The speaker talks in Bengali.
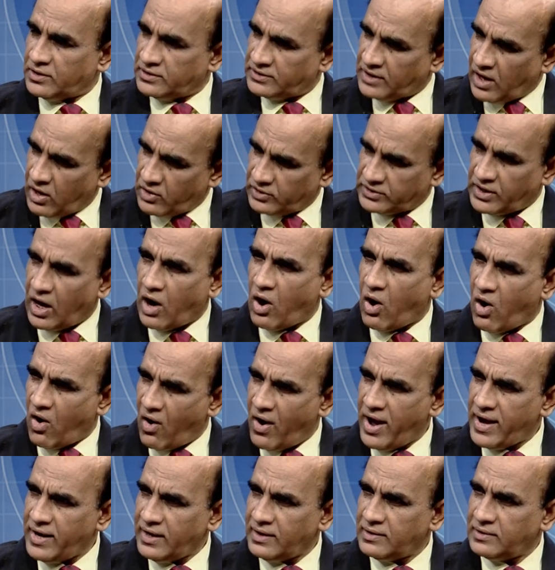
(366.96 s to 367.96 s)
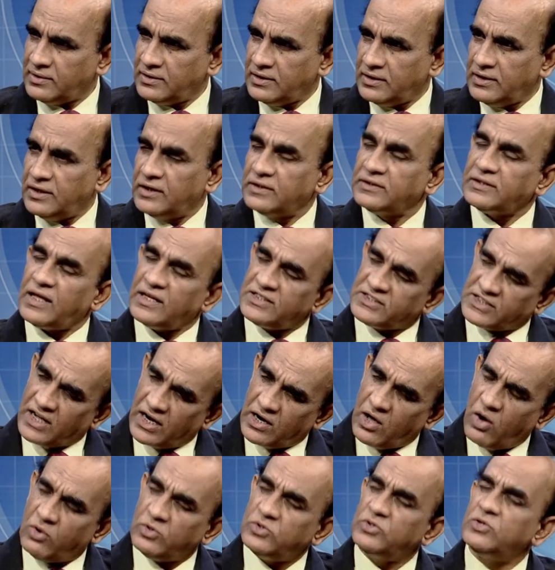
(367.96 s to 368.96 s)
দেওয়া দেওয়া হয়
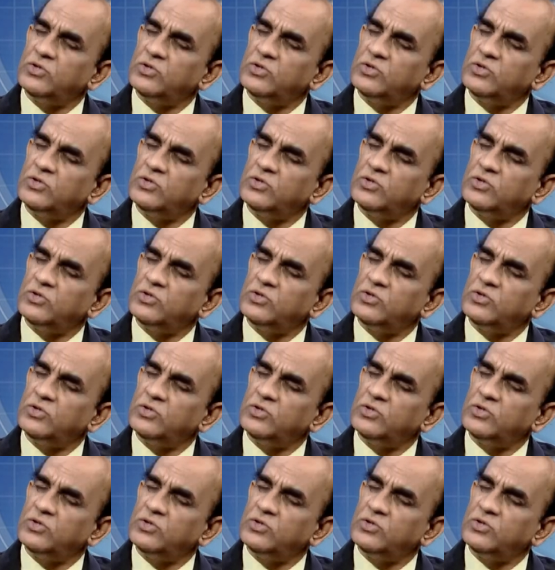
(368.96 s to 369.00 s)
তাছাড়াও